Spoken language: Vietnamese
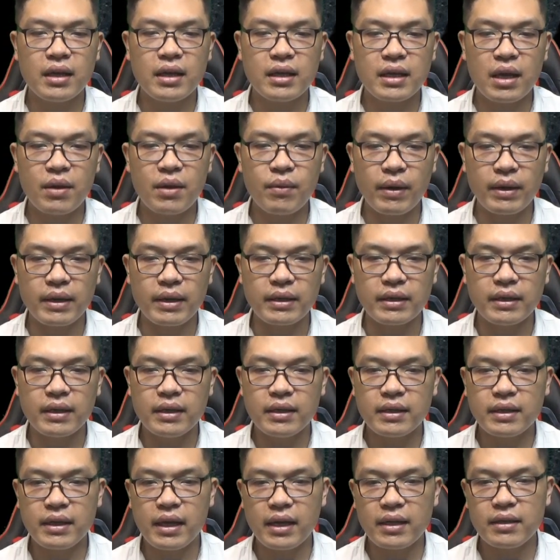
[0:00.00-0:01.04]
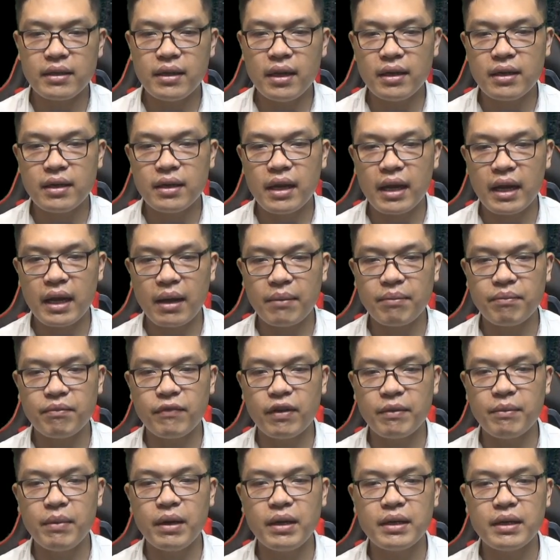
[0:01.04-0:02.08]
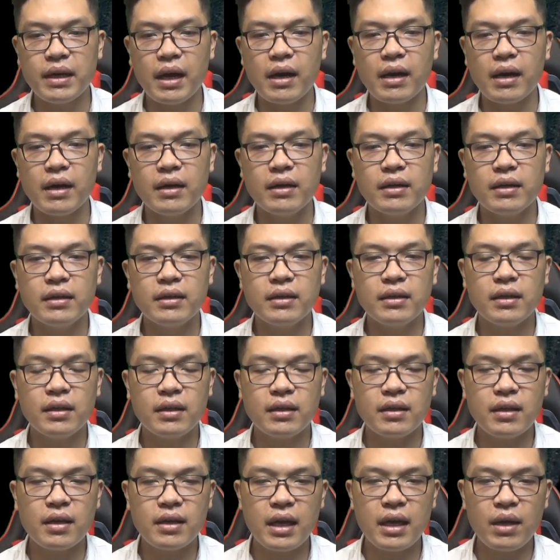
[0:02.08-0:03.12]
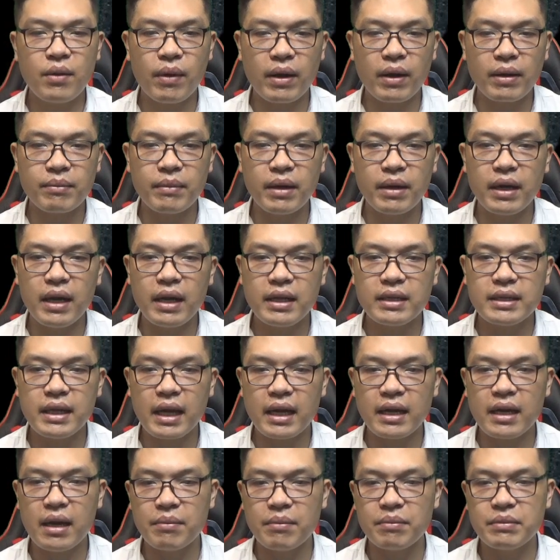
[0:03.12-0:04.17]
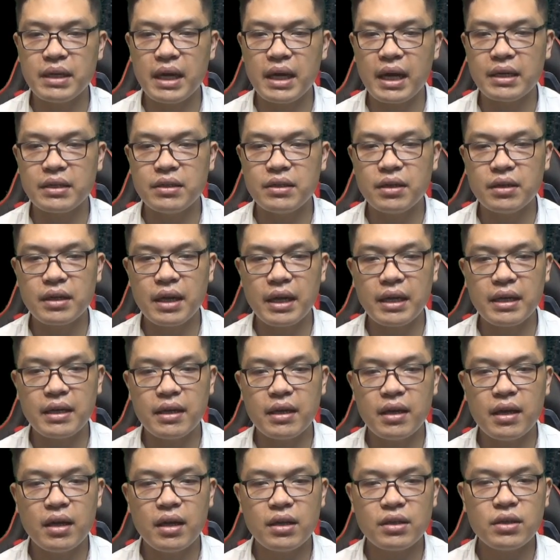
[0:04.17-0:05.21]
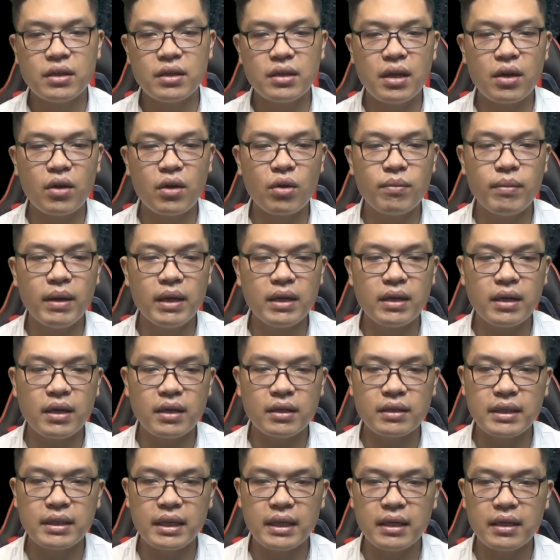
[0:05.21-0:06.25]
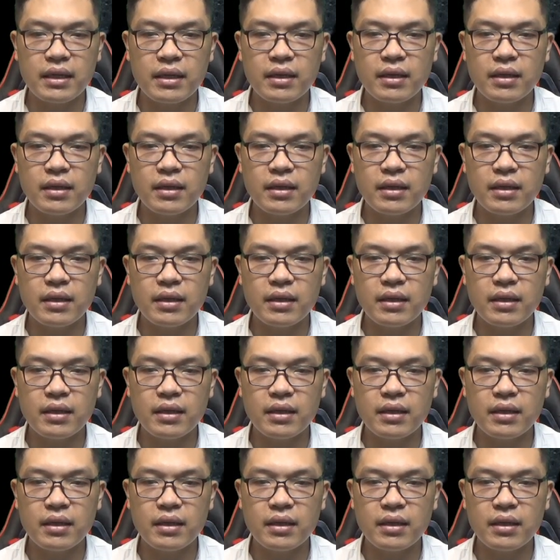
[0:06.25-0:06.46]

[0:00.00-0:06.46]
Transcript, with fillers: Kế hoạch ghét nhất là gặp phải bất ngờ. Những kế hoạch mà Ninh Dạ lập ra trước đây chưa từng có bất ngờ gì,